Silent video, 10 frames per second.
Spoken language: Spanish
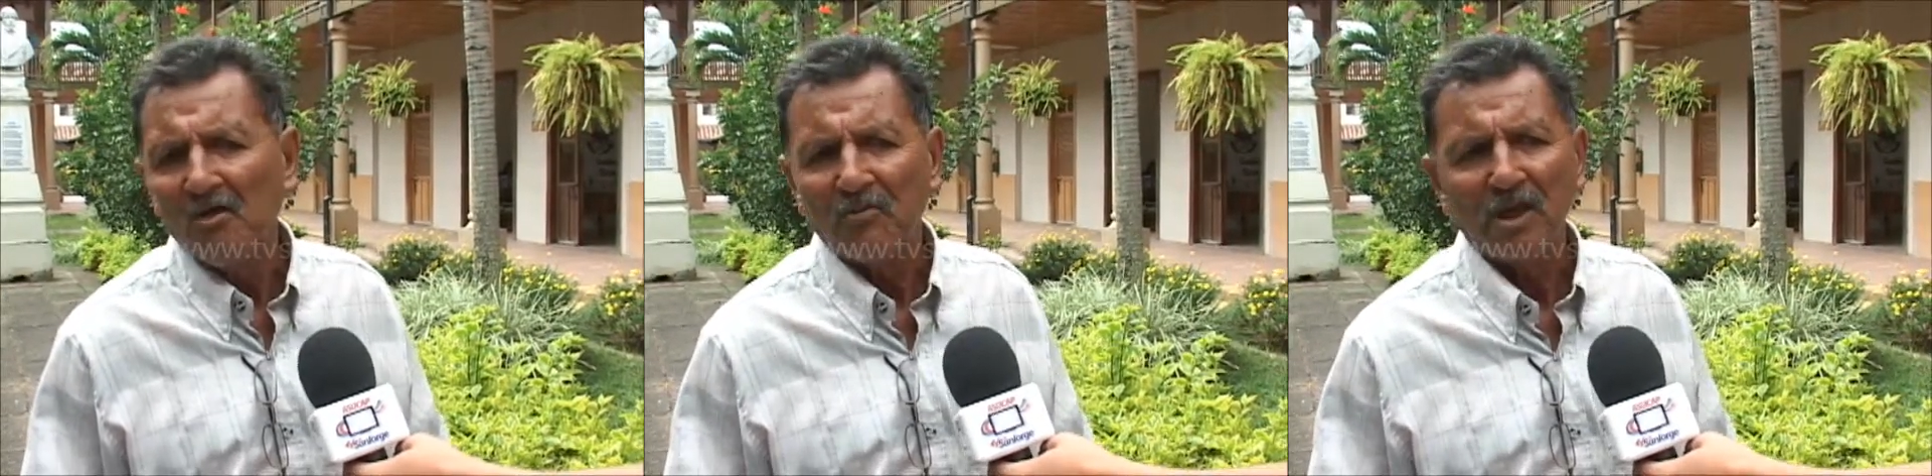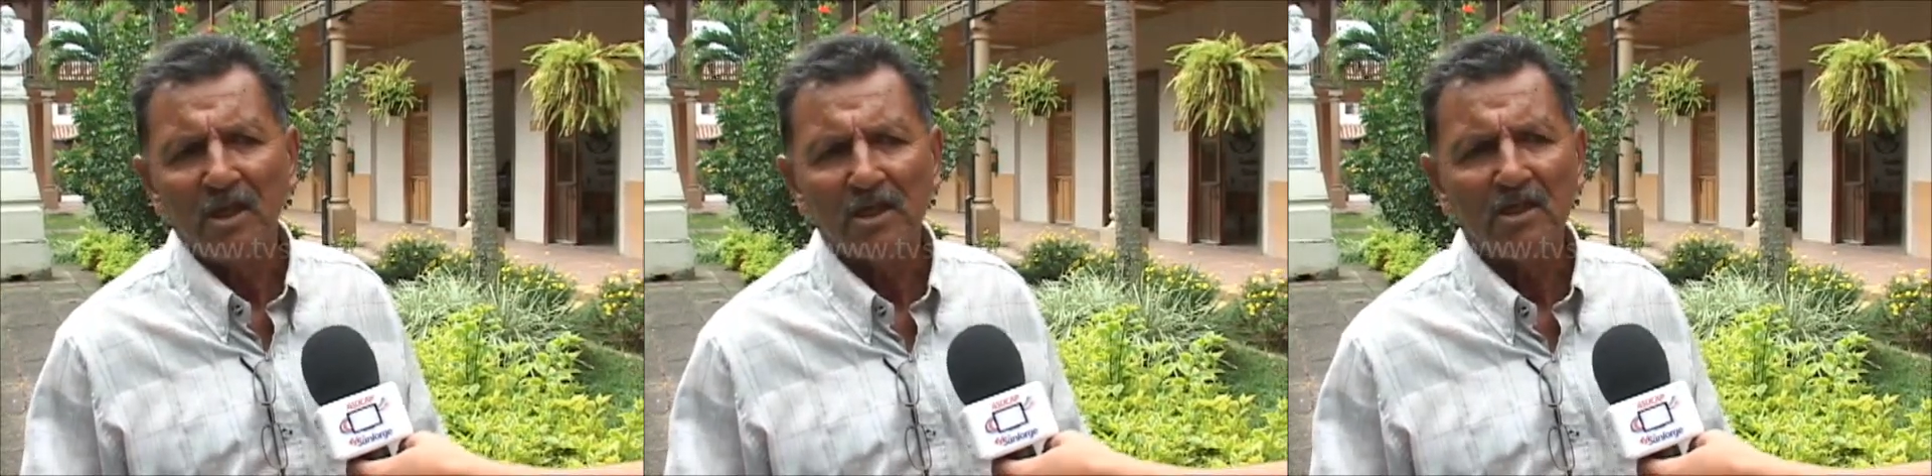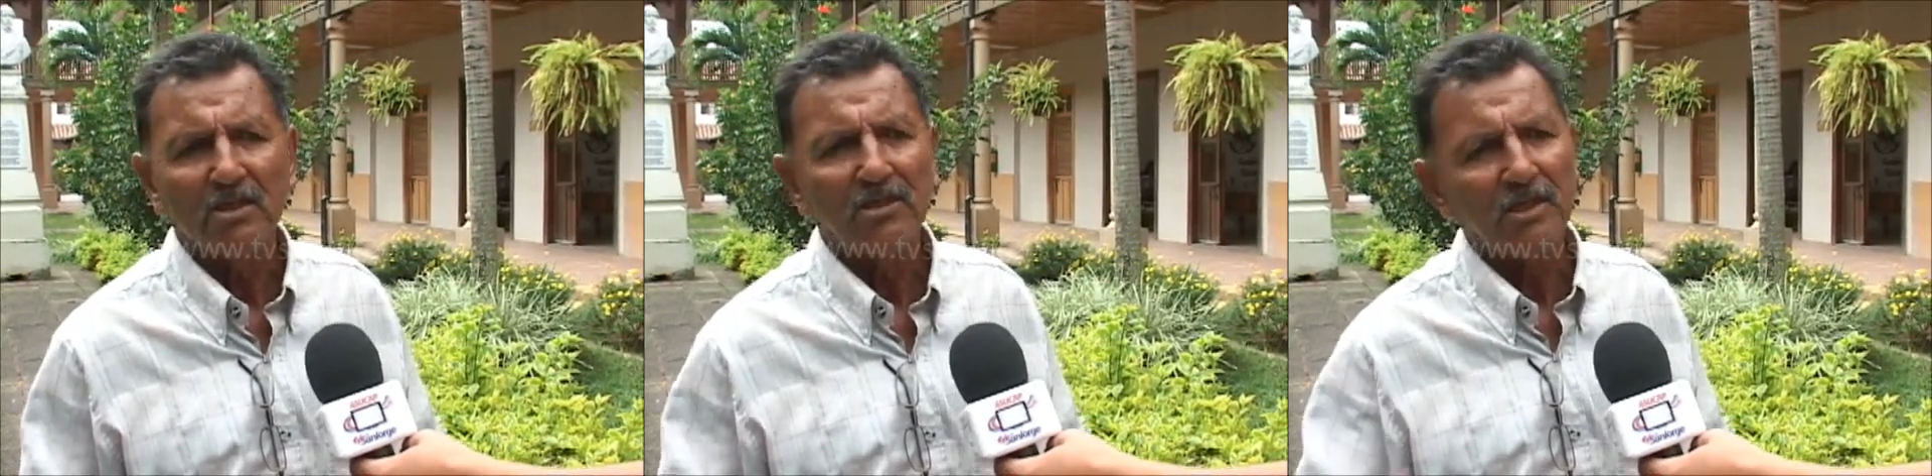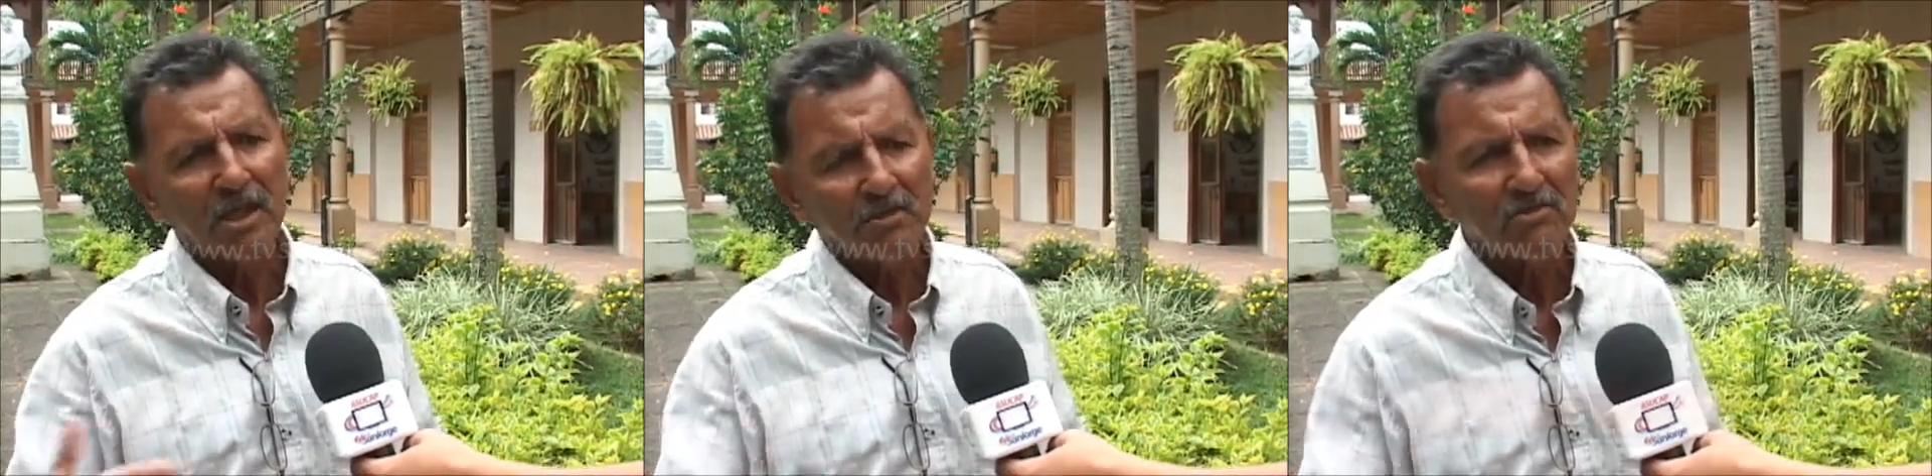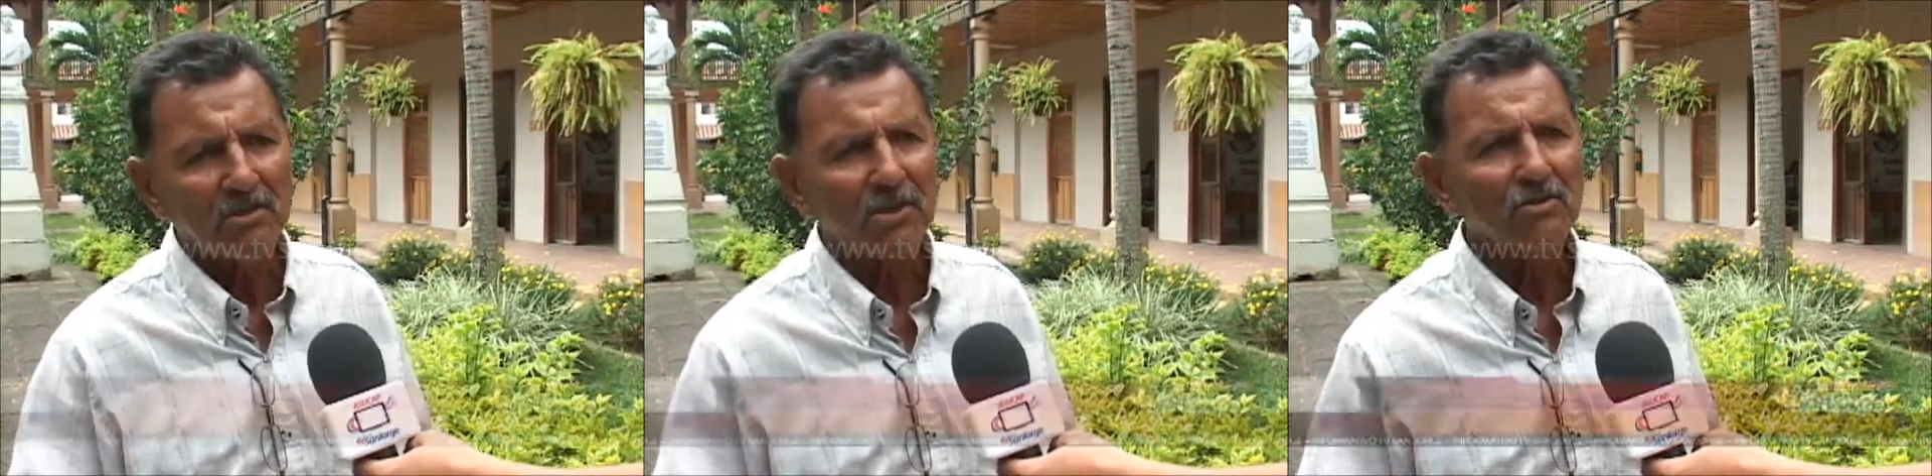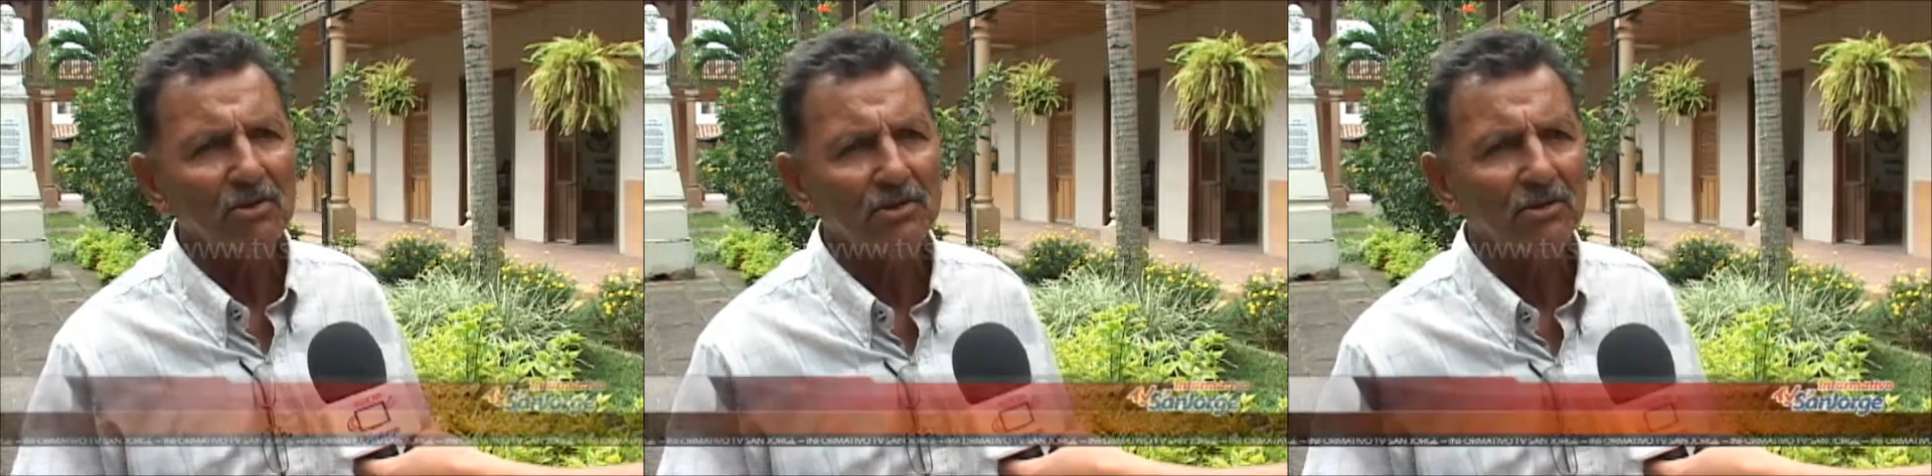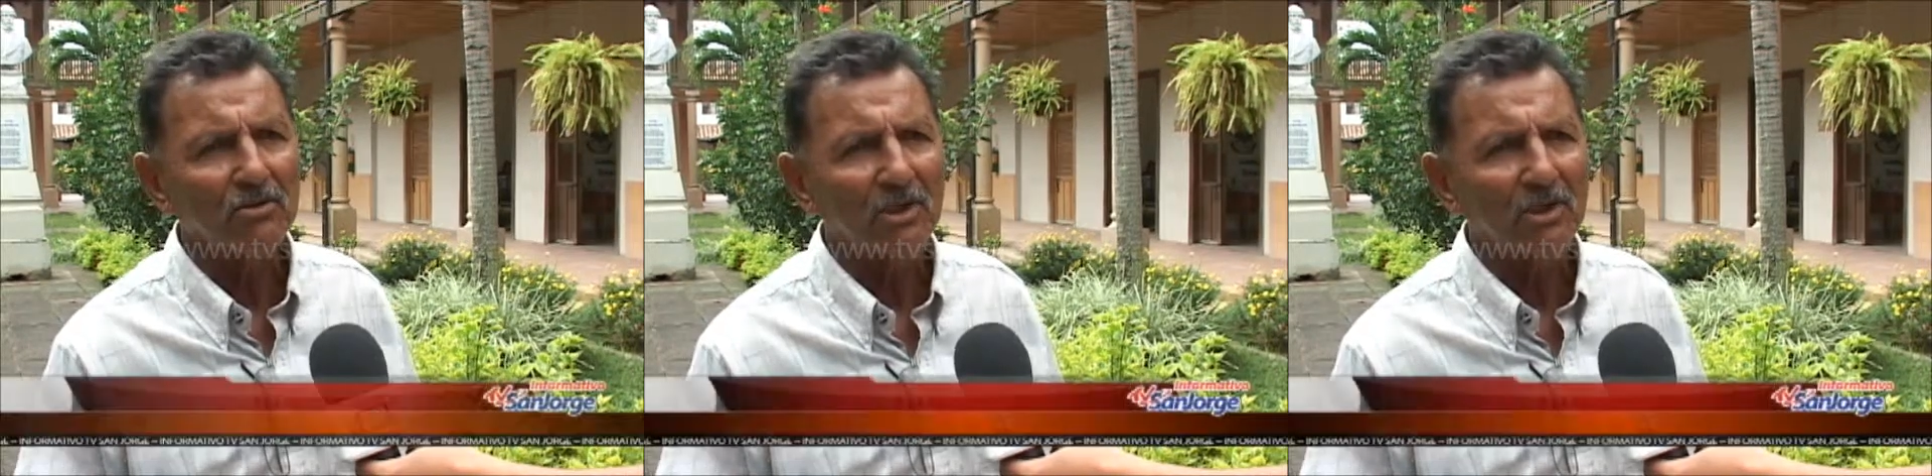pues hicieron una solicitud